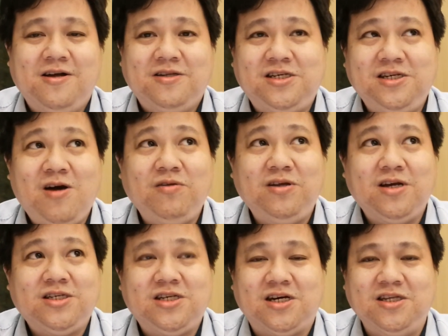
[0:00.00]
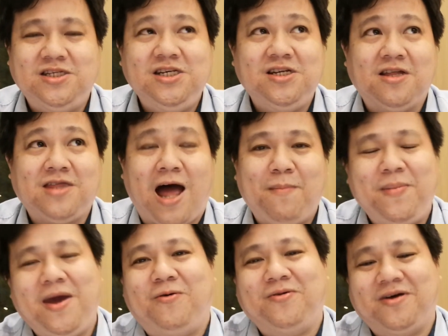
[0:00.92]
只要你的成绩呢达
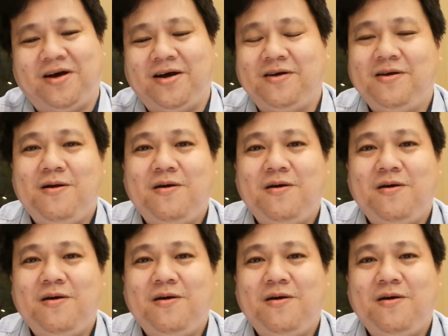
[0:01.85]
标呢，